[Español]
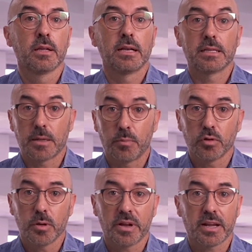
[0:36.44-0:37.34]
Les
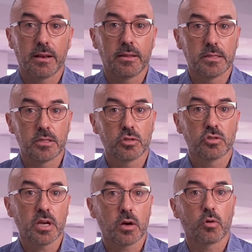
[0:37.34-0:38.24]
apoya para que la decisión
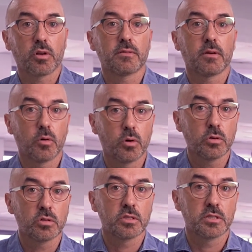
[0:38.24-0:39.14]
sea correcta o
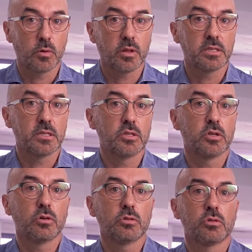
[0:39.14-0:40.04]
no, sea una
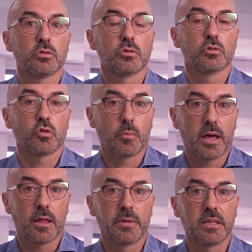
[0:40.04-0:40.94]
decisión
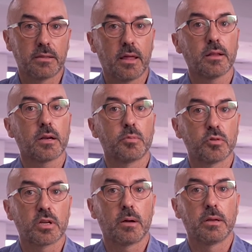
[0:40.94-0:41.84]
tomada, meditada y
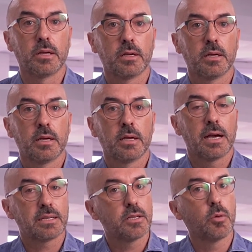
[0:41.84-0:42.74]
responsable.
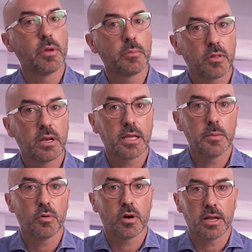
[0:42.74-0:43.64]
Así los miembros del
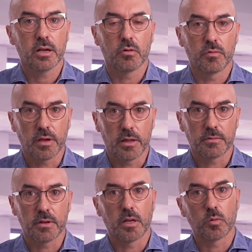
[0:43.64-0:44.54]
equipo ganan en
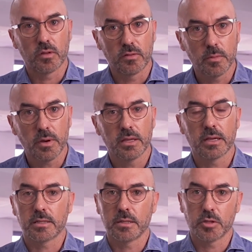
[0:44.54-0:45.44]
confianza, en autoestima y
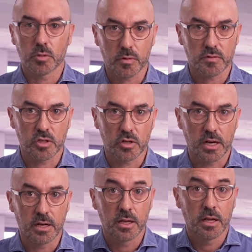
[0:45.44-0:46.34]
en crecimiento
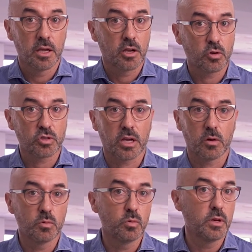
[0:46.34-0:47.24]
profesional, cosa que
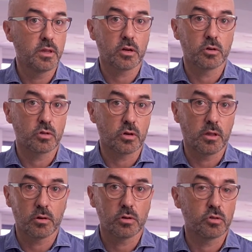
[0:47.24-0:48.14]
con un líder
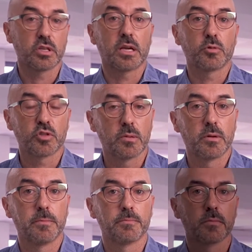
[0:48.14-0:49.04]
controlador no sería
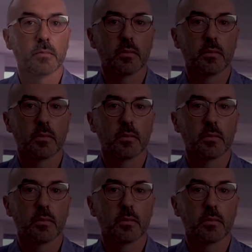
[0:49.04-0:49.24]
posible.